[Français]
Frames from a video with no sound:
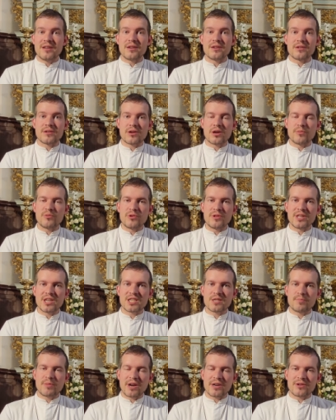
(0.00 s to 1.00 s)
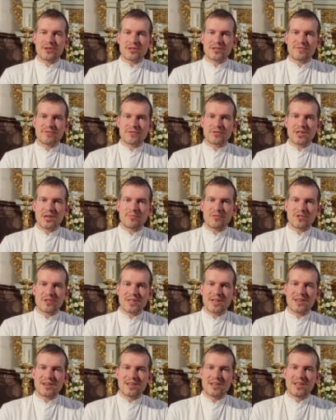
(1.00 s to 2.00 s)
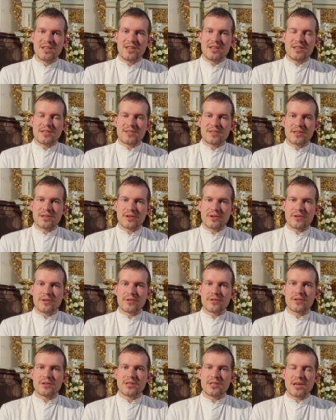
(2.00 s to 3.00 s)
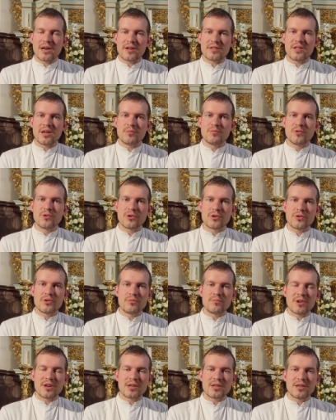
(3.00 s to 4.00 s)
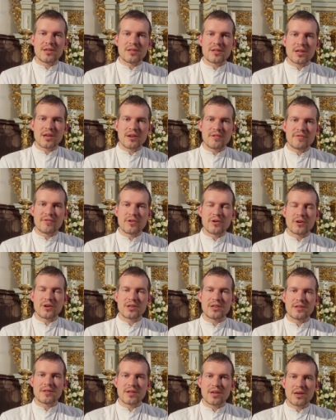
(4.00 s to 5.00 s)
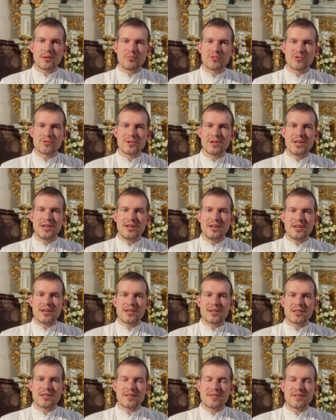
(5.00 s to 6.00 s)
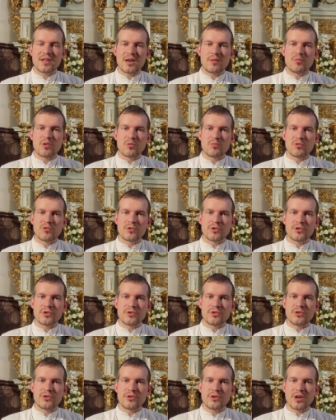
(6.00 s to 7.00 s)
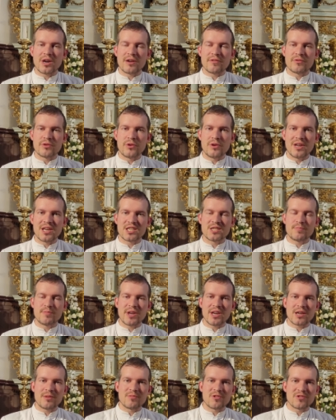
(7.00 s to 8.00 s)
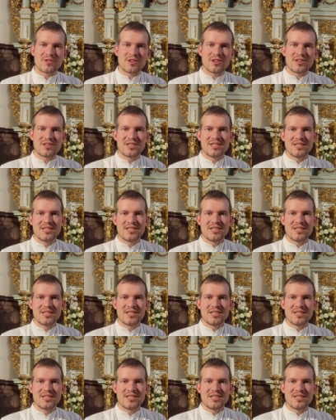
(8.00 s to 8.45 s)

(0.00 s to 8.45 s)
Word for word: euh, comme une expérience fondamentale, c'est qu'il y a un amour humain qui est très fort, qui est très bon, et qui est tellement bon que Dieu a voulu l'expérimenter.